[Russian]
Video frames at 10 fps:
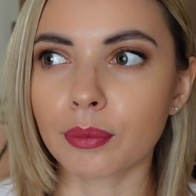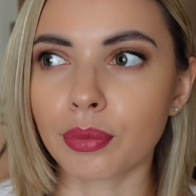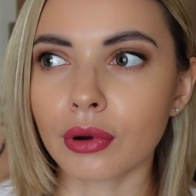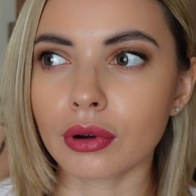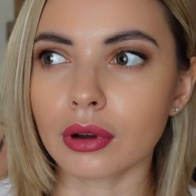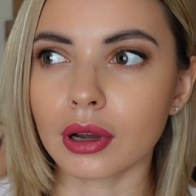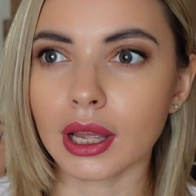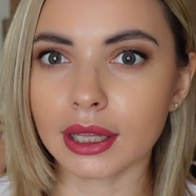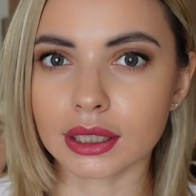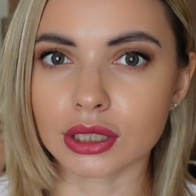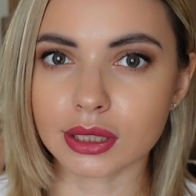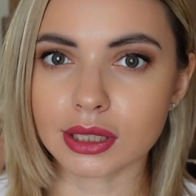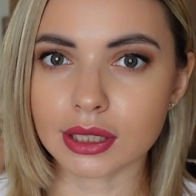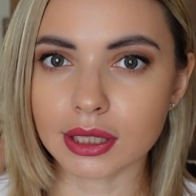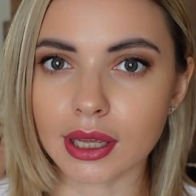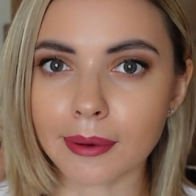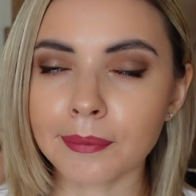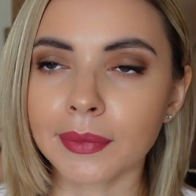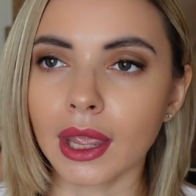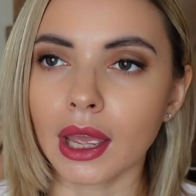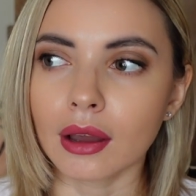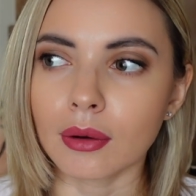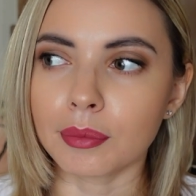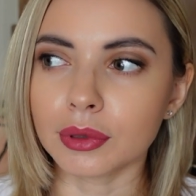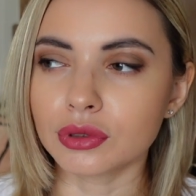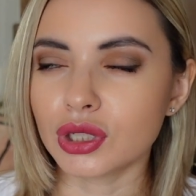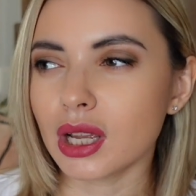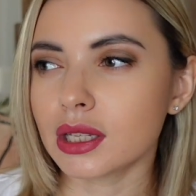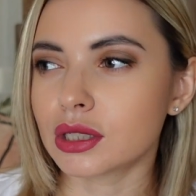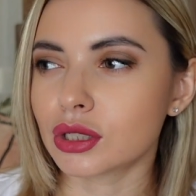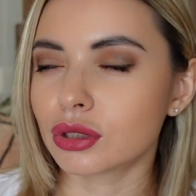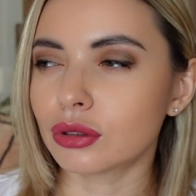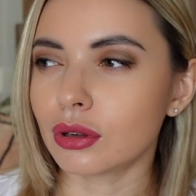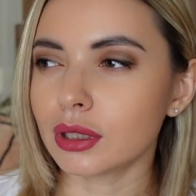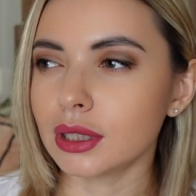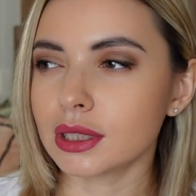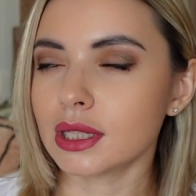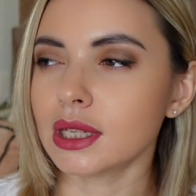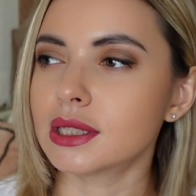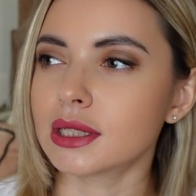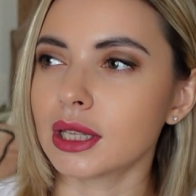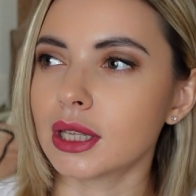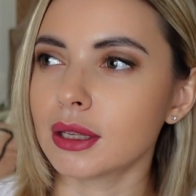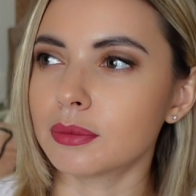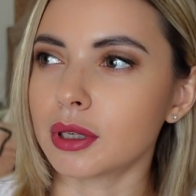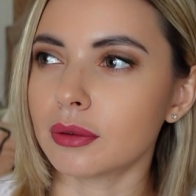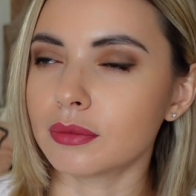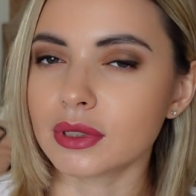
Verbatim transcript: по этой же цене, Получается, что они, знаете, такие прям